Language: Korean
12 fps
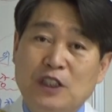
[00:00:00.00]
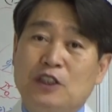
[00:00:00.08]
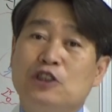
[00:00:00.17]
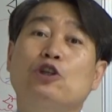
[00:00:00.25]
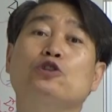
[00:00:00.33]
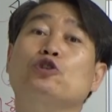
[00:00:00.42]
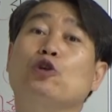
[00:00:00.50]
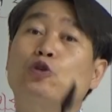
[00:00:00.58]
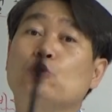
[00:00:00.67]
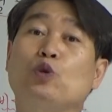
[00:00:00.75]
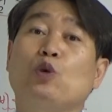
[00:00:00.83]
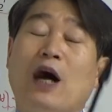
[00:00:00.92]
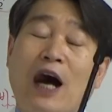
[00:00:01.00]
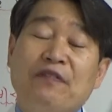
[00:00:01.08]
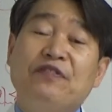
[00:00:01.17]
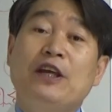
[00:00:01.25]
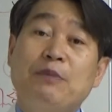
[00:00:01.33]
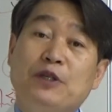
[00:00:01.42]
이것저것
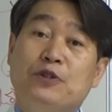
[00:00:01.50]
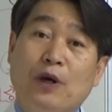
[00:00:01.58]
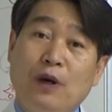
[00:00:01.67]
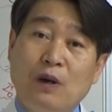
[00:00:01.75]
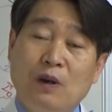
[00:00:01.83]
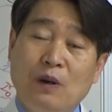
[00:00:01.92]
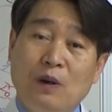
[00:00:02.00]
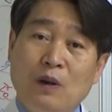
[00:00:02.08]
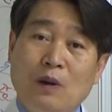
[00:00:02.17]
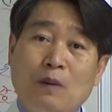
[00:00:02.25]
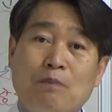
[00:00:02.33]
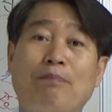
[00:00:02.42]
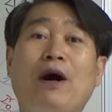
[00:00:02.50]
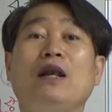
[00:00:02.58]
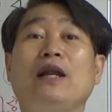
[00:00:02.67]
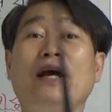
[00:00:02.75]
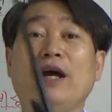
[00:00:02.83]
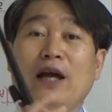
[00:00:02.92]
또안 되면서
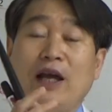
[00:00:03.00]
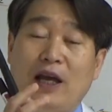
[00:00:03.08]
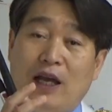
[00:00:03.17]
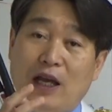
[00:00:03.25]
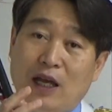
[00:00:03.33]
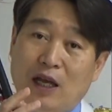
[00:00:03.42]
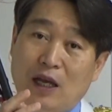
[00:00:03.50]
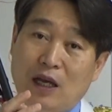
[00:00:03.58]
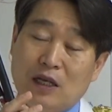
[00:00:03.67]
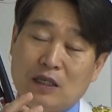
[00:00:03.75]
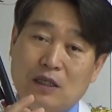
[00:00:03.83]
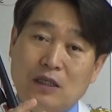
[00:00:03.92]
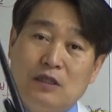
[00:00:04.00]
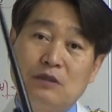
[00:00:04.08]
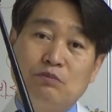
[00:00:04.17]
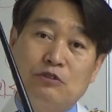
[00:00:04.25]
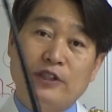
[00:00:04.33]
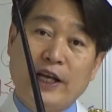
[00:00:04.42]
빨래
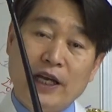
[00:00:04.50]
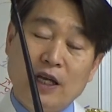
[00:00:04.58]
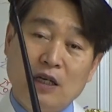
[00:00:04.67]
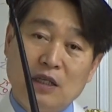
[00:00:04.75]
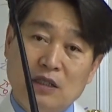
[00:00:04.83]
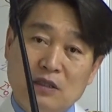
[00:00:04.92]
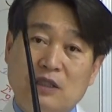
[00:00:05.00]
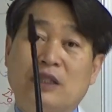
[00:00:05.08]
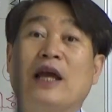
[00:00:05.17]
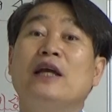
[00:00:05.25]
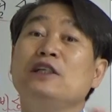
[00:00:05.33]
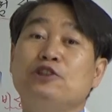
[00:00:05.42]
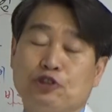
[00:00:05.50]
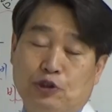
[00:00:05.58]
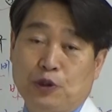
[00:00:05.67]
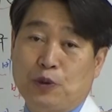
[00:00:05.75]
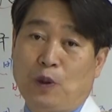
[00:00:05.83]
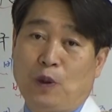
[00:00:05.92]
끓는 물에 데일 수도
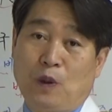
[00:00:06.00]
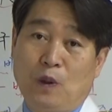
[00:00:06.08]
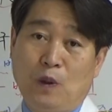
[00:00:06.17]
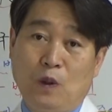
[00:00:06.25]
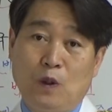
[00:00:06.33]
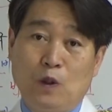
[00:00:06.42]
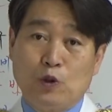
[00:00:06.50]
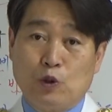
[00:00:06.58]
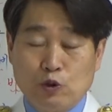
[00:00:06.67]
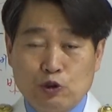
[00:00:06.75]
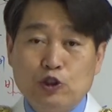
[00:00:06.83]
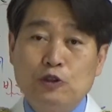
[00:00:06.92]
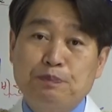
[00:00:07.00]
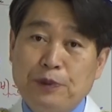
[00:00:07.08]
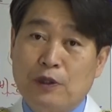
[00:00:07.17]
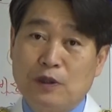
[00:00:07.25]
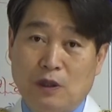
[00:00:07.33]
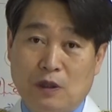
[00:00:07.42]
있고 또
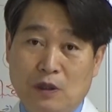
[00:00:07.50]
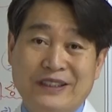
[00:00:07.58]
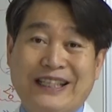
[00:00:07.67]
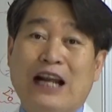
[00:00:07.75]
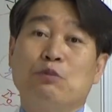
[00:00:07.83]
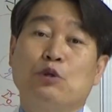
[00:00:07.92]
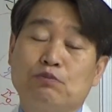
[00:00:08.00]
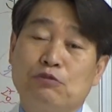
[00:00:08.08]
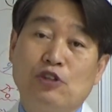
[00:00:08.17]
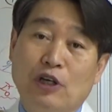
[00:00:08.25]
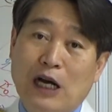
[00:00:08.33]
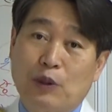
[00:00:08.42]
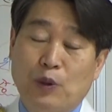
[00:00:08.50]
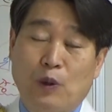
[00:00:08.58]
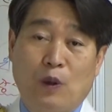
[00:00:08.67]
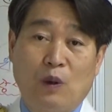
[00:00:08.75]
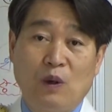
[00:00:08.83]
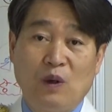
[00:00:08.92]
우유병을 잘못
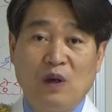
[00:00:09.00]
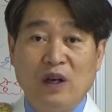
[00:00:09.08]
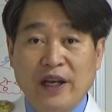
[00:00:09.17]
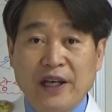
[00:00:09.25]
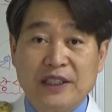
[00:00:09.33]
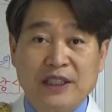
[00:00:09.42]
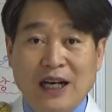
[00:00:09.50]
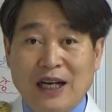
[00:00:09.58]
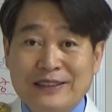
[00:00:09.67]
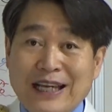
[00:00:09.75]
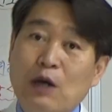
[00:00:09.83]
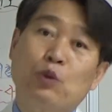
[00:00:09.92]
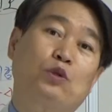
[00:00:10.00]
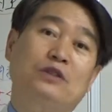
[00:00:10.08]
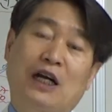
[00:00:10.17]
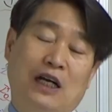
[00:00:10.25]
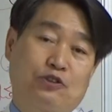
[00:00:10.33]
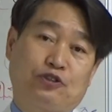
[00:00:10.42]
물려갖고 아기가 사고를
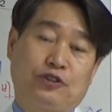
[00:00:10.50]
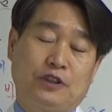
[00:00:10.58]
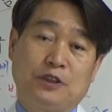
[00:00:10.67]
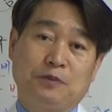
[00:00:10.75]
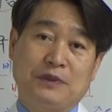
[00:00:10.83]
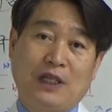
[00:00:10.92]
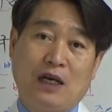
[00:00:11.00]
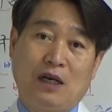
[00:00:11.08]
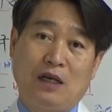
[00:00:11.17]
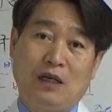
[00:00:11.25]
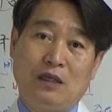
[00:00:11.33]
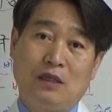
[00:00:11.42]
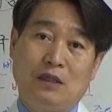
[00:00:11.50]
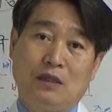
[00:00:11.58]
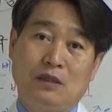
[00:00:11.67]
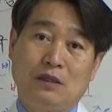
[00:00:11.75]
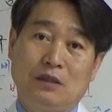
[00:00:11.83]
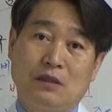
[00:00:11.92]
당할 수도 있습니다.
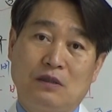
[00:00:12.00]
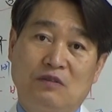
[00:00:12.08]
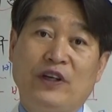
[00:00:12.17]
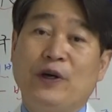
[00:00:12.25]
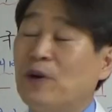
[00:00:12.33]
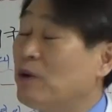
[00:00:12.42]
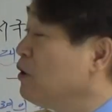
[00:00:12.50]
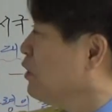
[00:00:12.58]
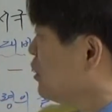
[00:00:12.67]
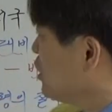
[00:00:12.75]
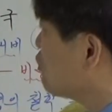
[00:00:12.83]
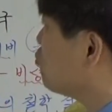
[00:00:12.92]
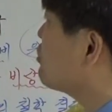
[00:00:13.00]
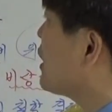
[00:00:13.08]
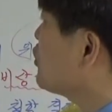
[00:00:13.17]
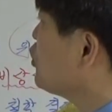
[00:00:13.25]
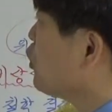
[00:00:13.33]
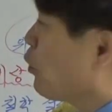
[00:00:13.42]
왜요? 이 구상력이